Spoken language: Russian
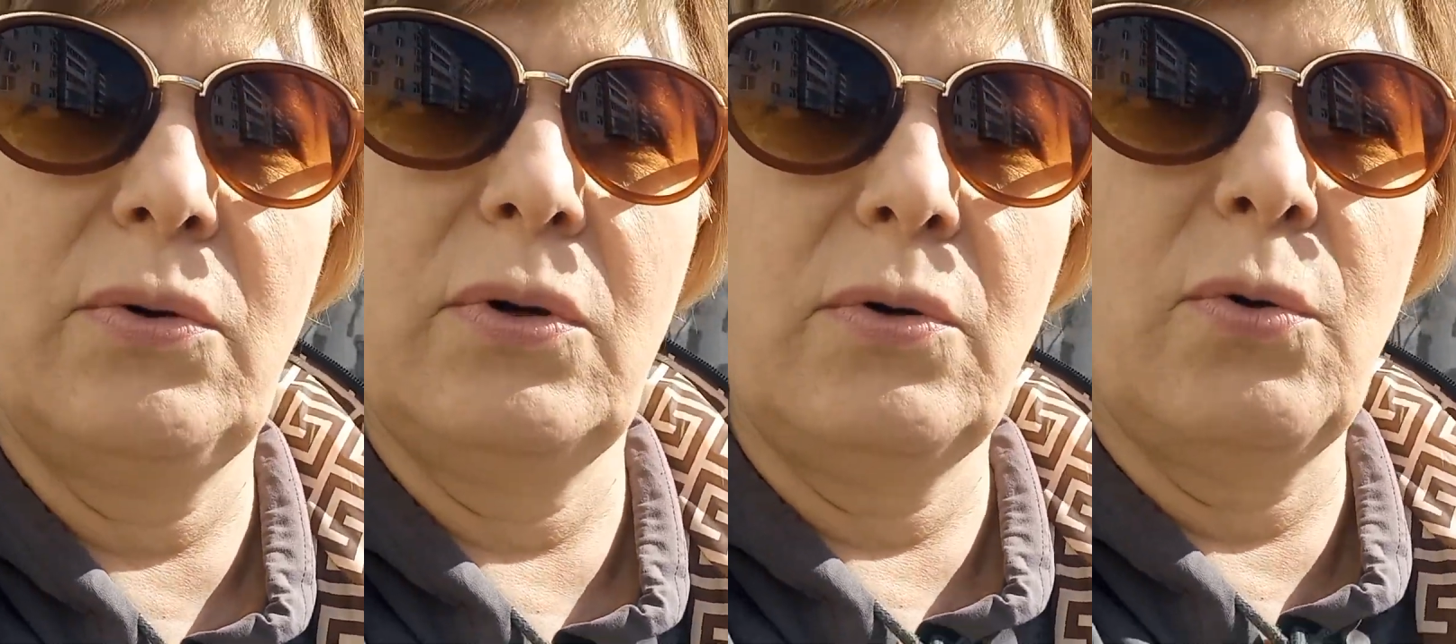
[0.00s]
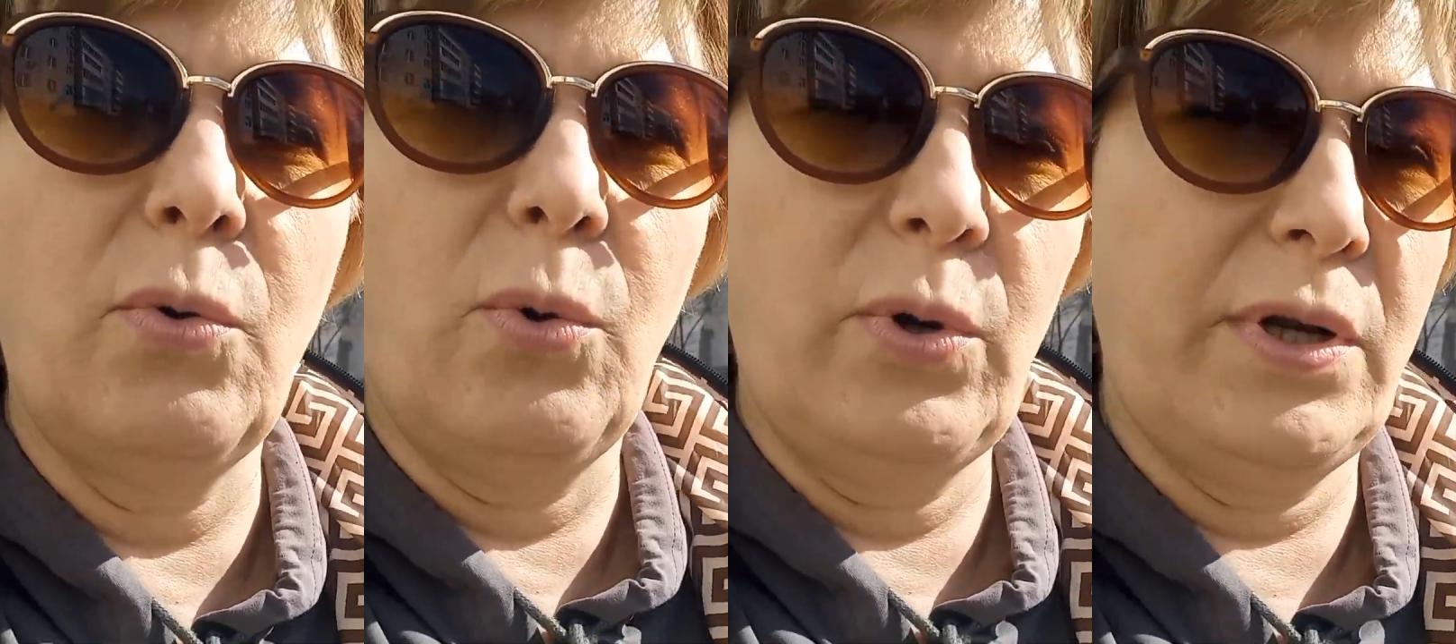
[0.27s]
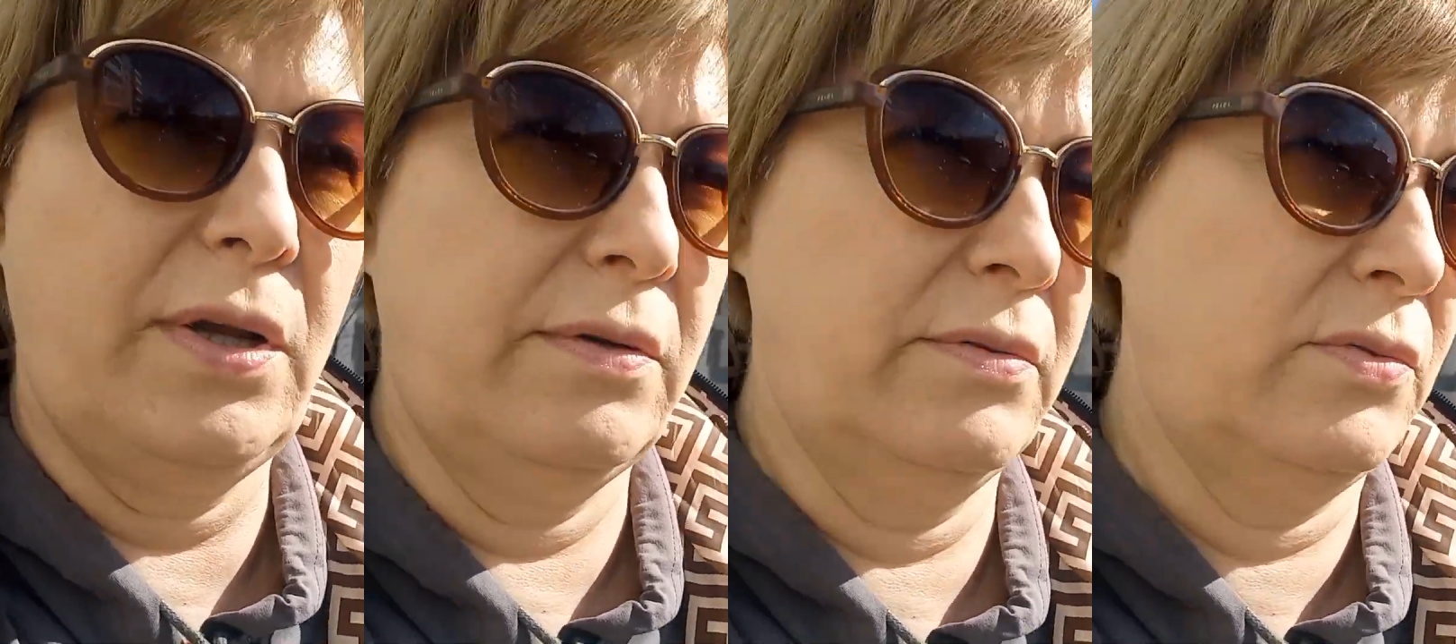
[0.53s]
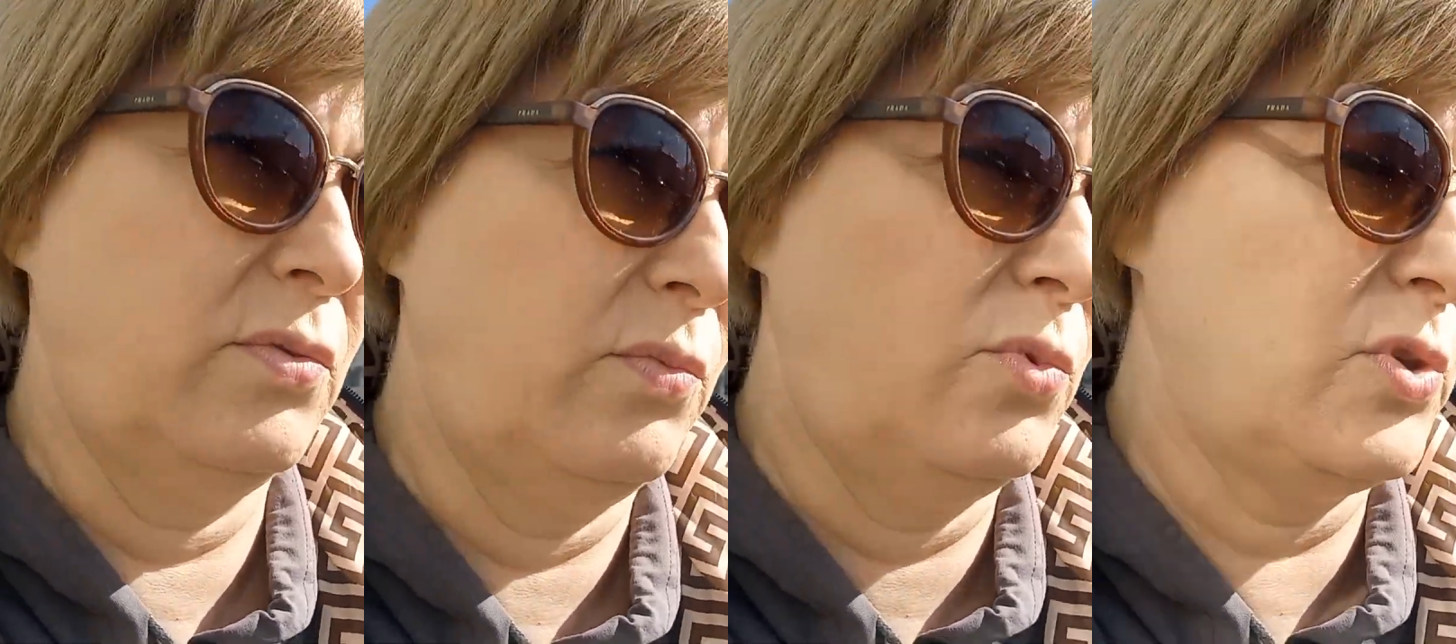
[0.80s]
горе.
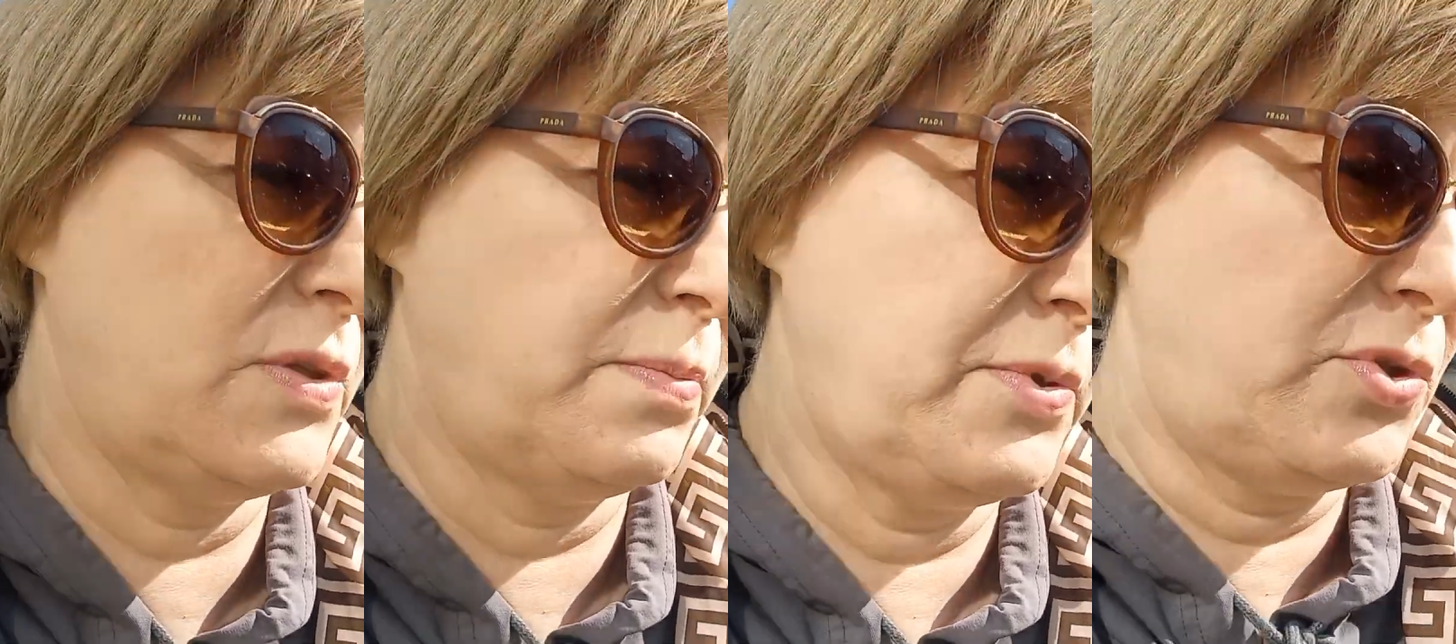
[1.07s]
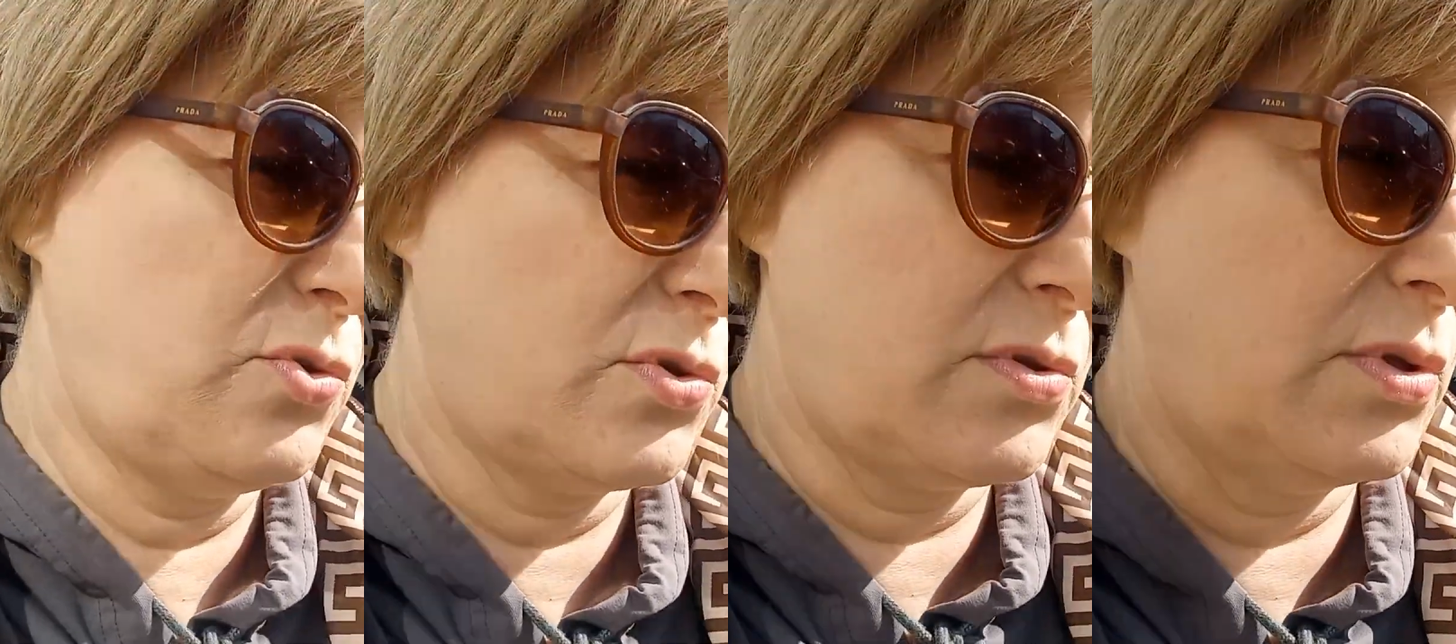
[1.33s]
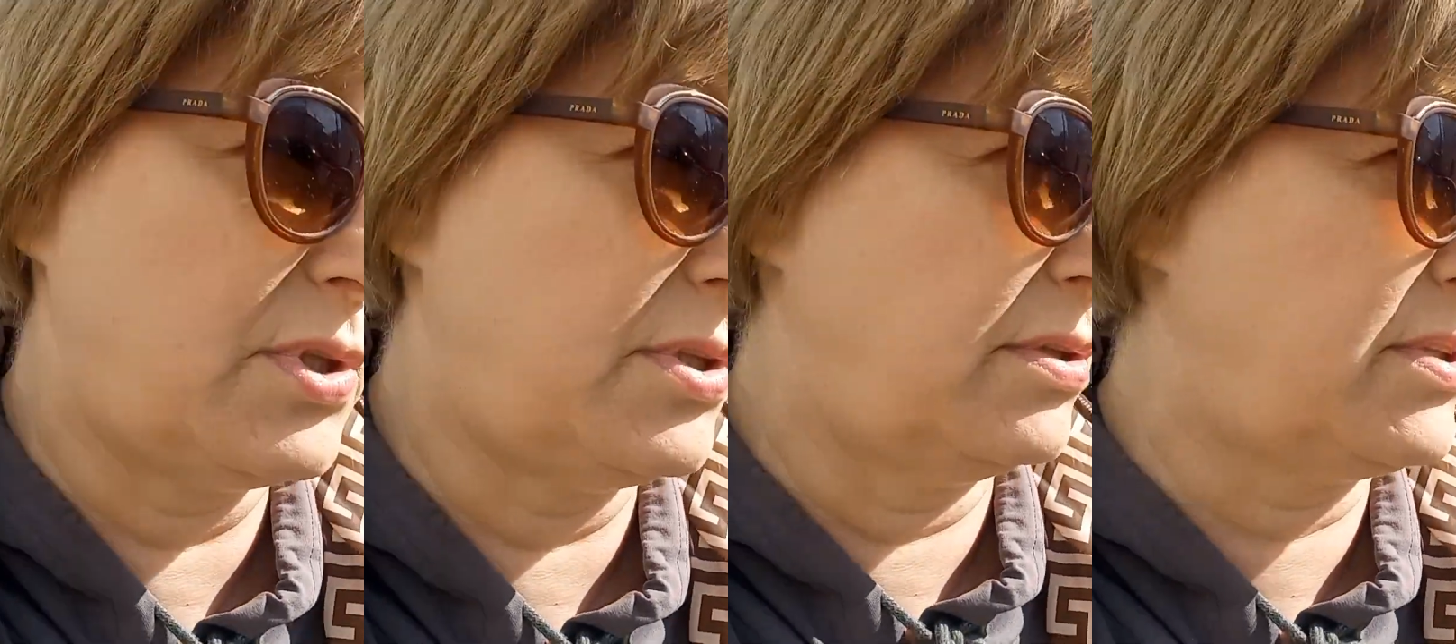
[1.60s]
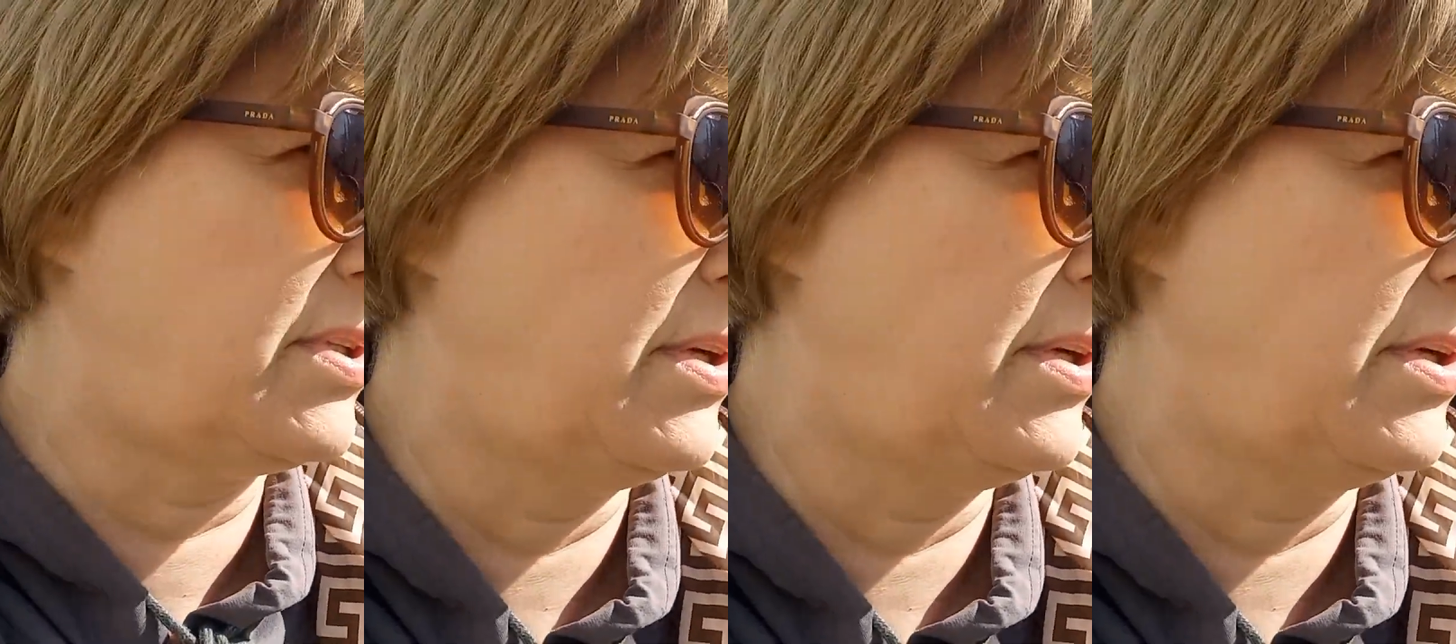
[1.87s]
Думаю, господи, что случилось?